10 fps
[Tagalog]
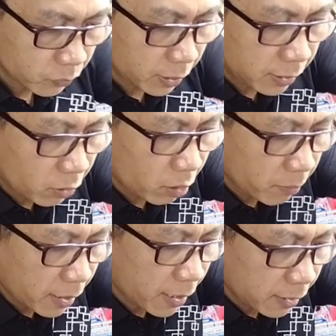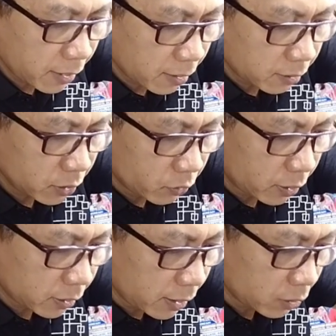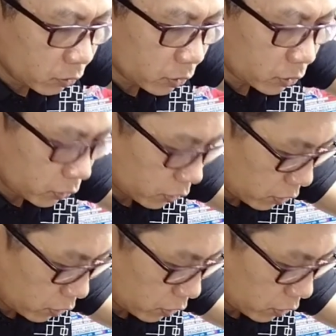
Need daw ng may-ari ang unit nito. So,